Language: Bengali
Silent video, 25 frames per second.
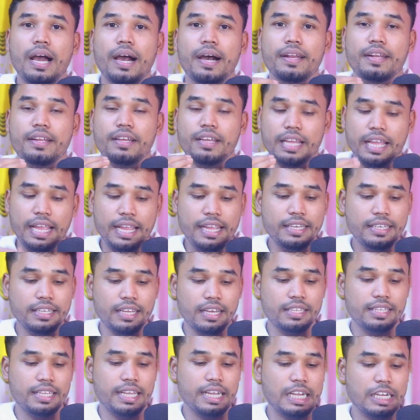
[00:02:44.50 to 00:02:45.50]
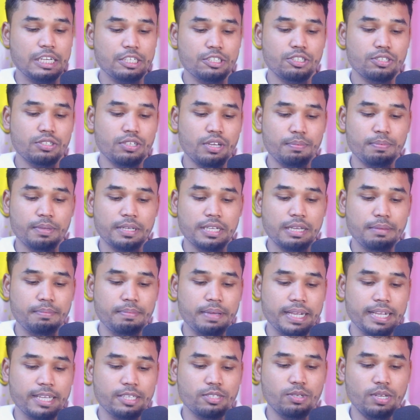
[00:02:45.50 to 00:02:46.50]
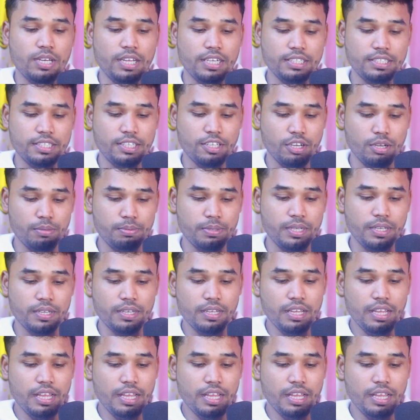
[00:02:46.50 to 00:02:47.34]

আর এইটা দেখার জন্য আপনাকে ব্যাকে চলে আসতে হবে